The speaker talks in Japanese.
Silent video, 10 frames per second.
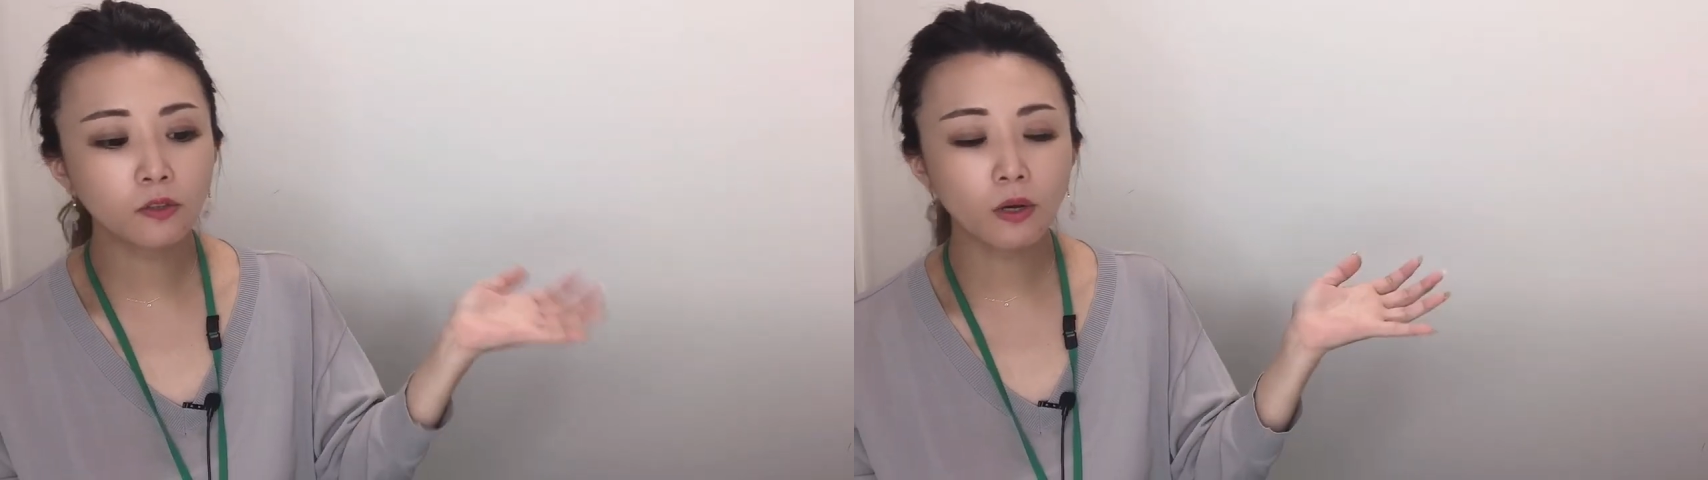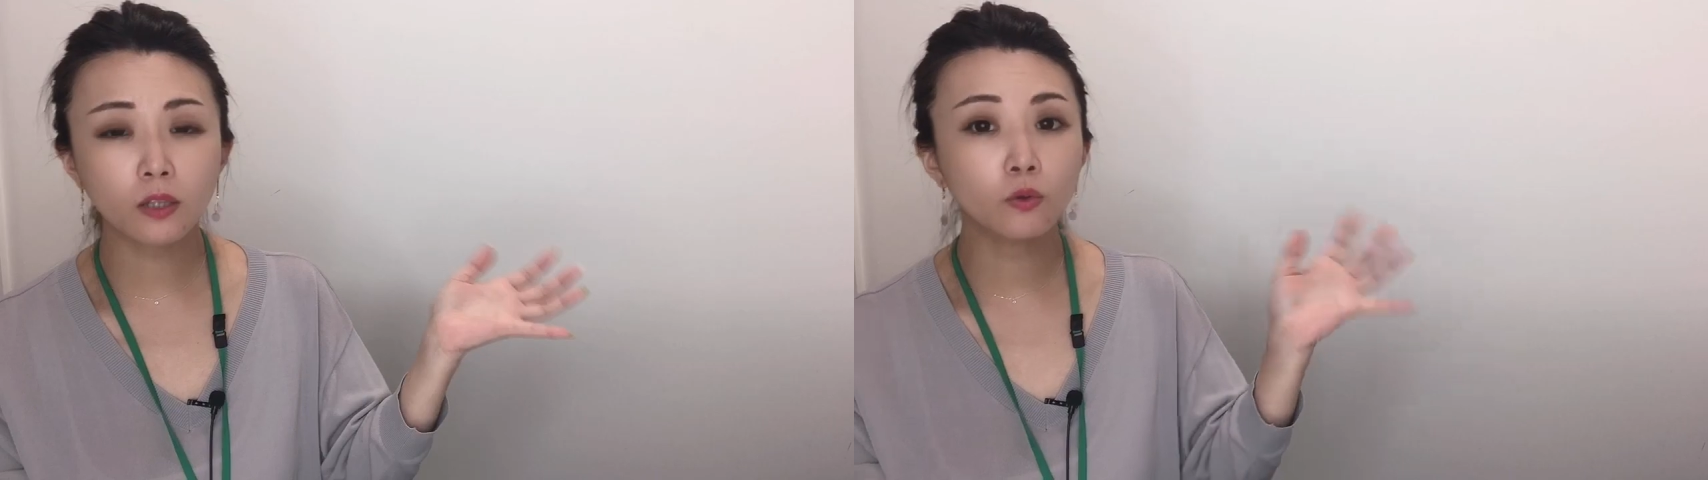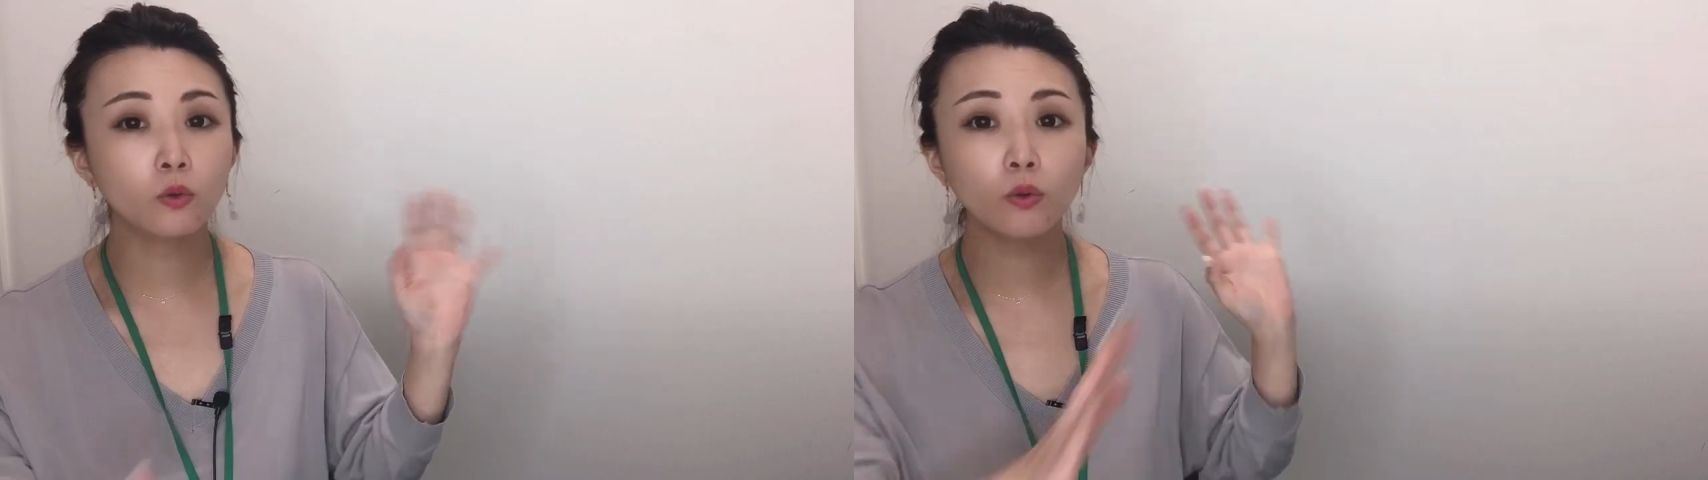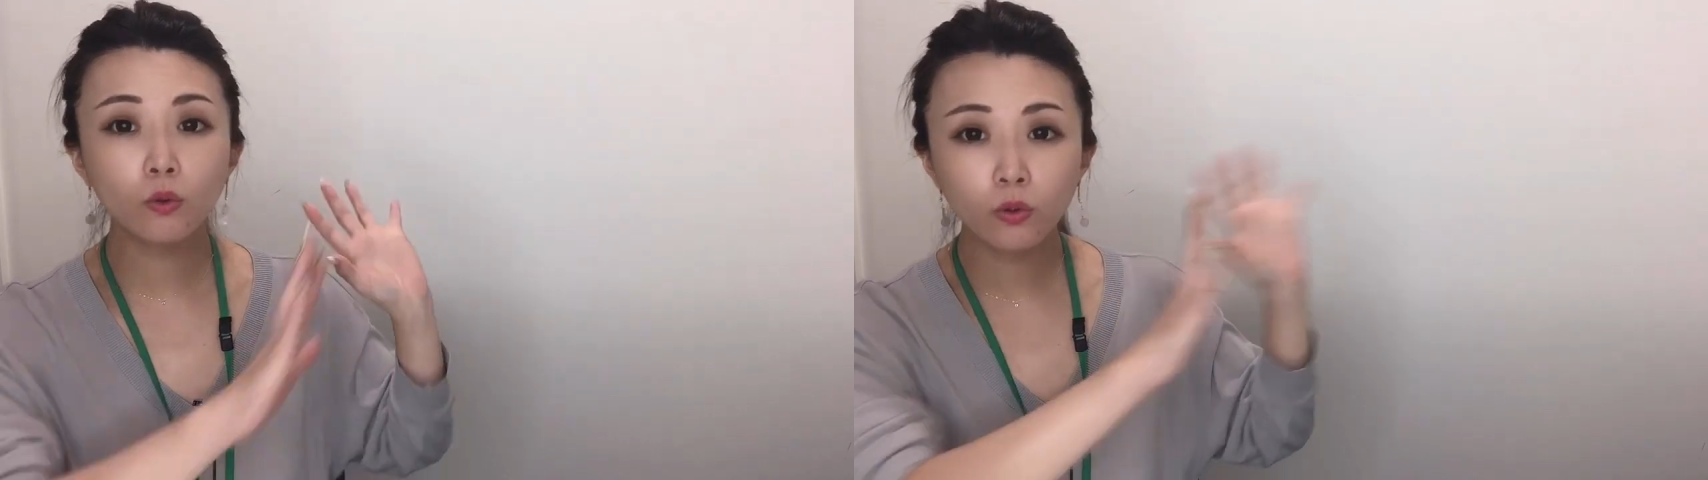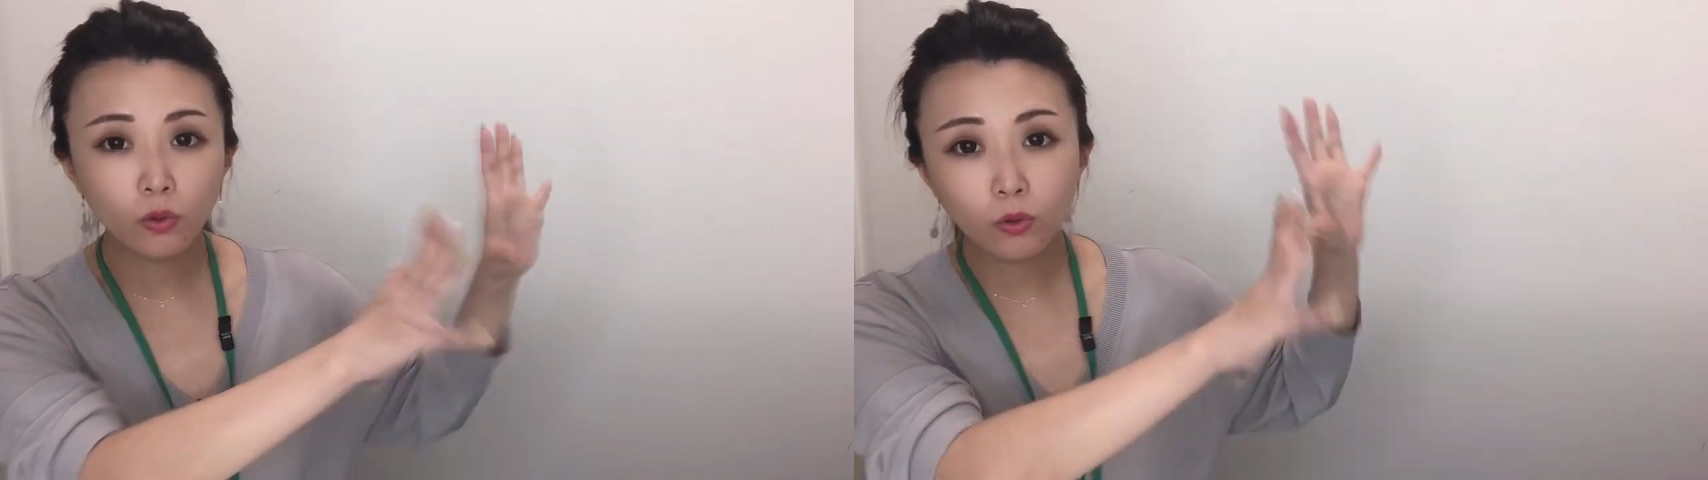はあのこの
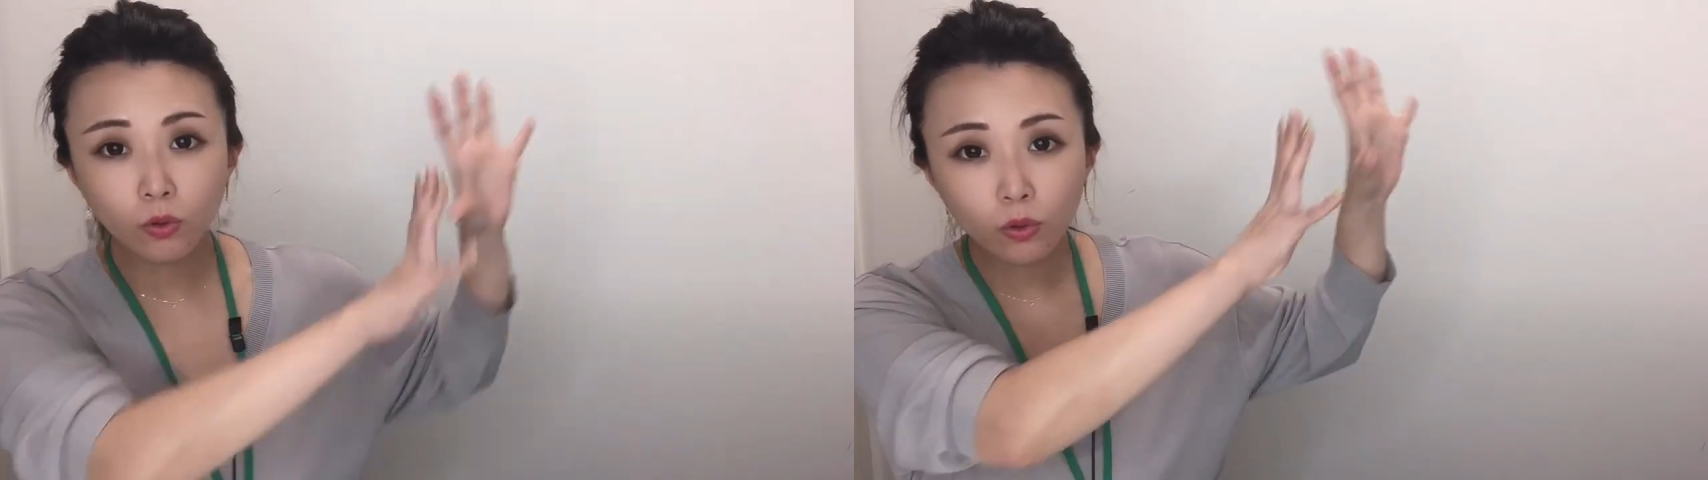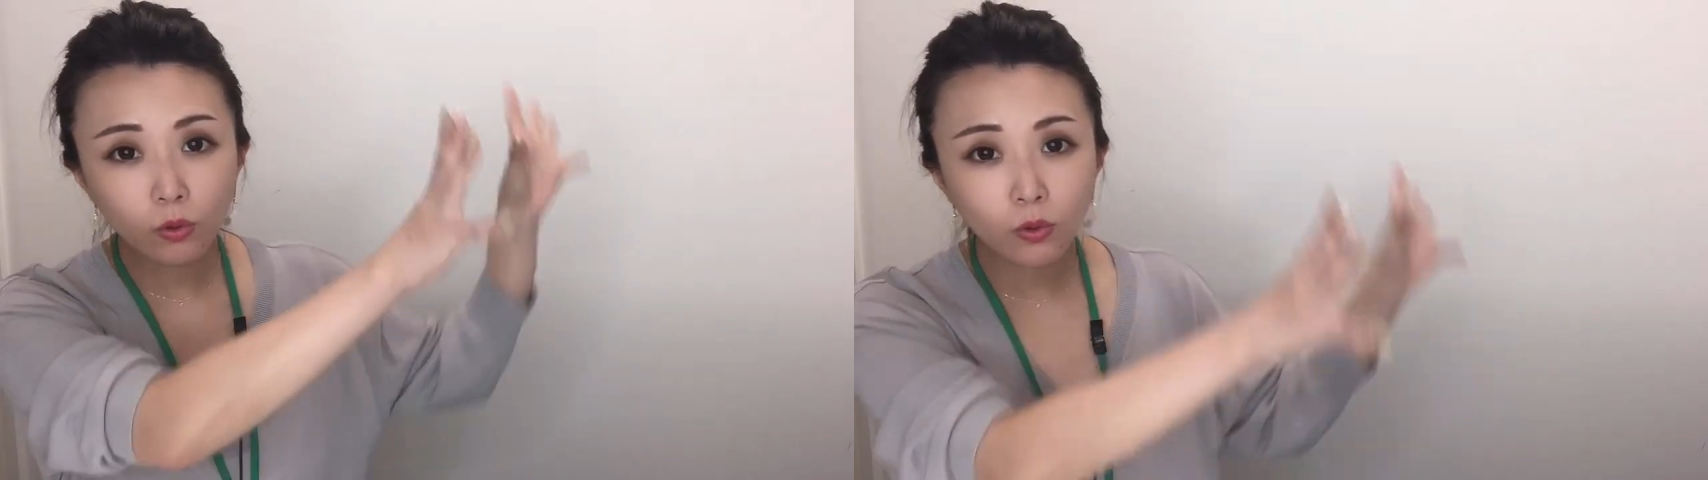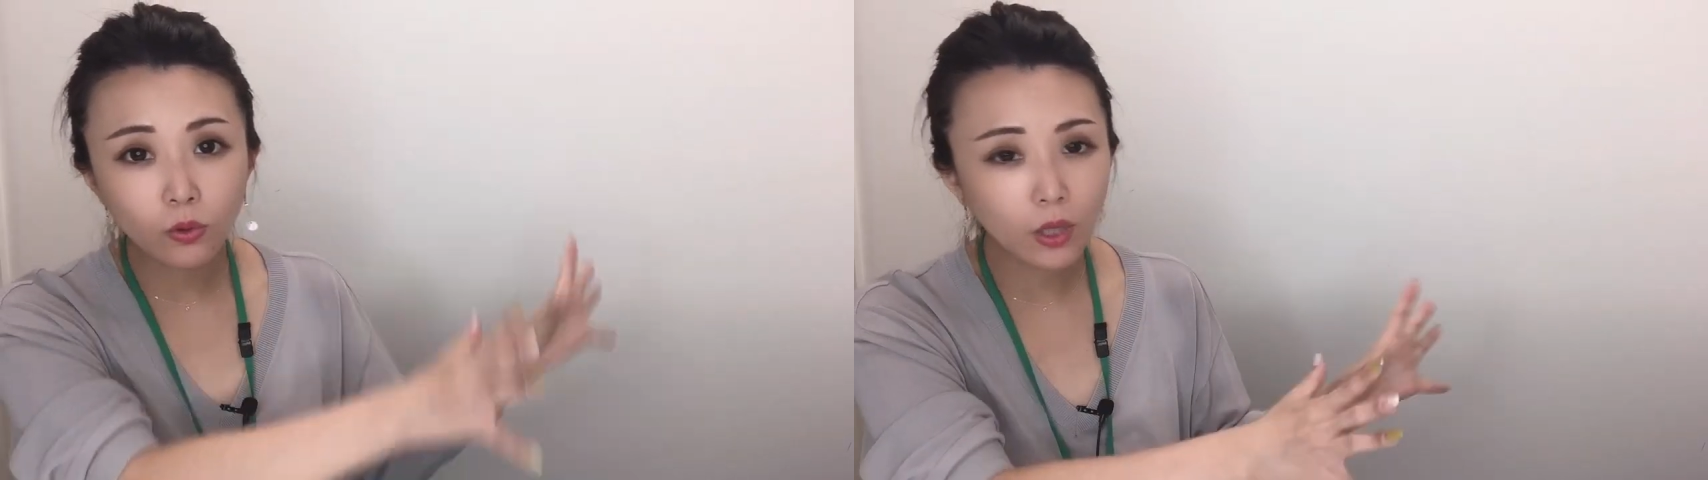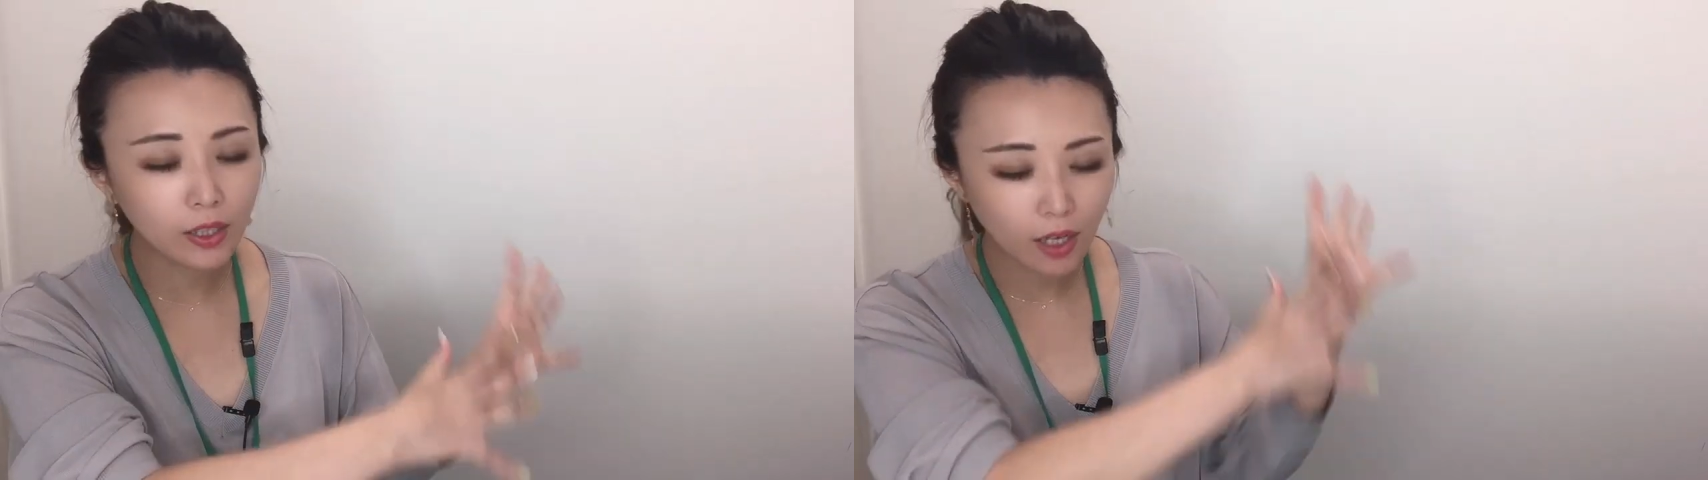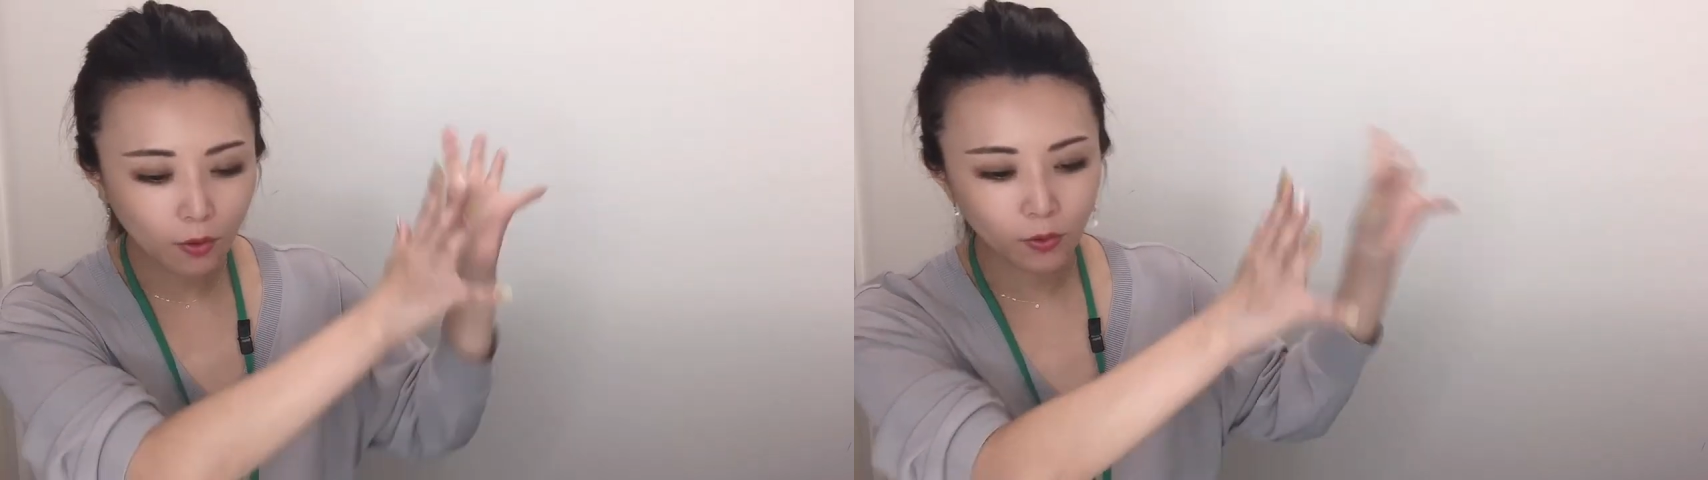このこのこの方
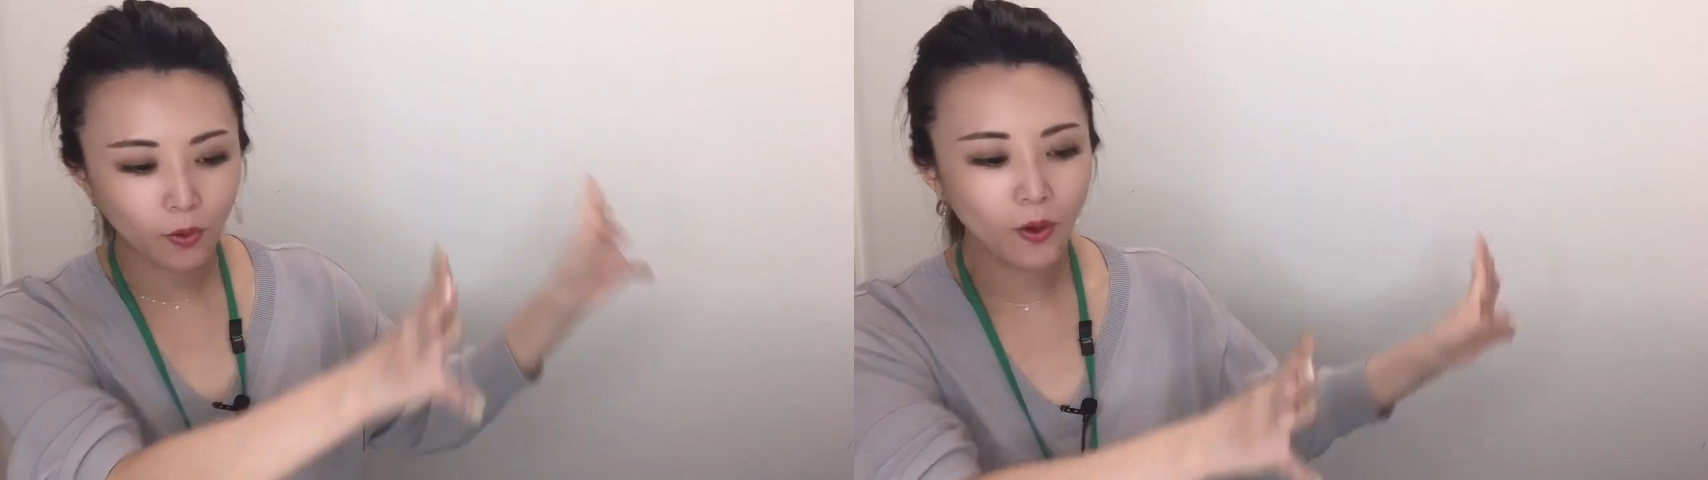この